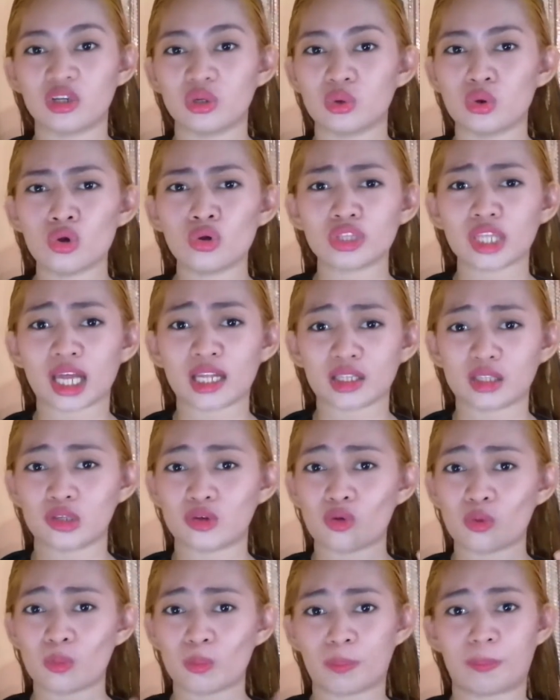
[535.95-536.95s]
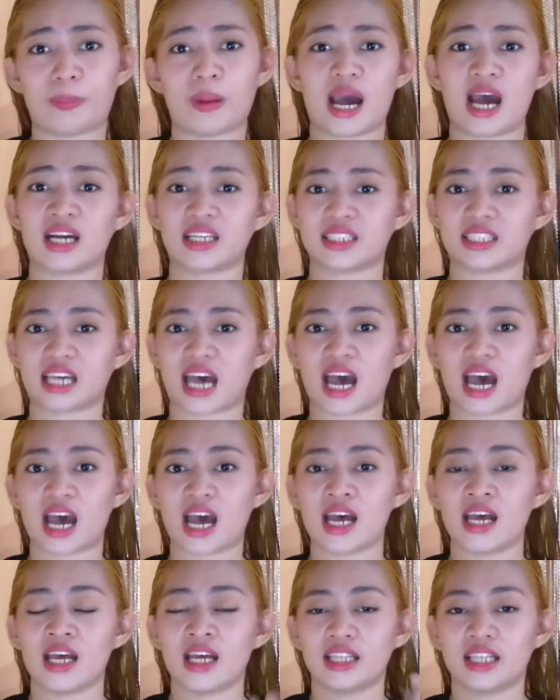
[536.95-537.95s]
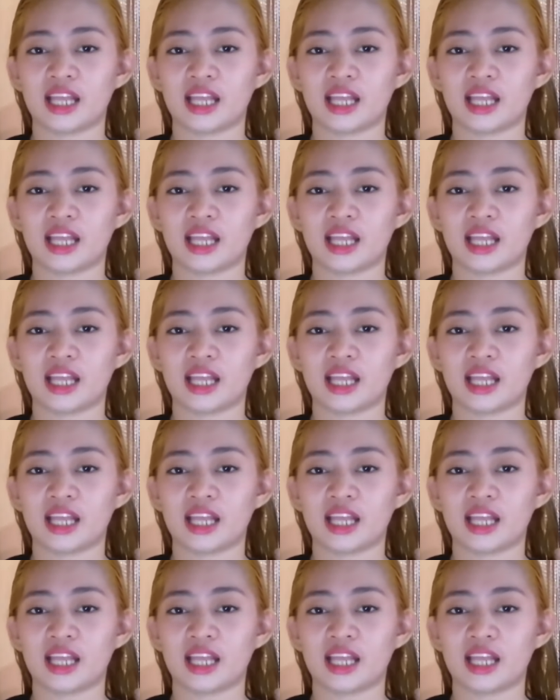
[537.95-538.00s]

yung tatlong pack sa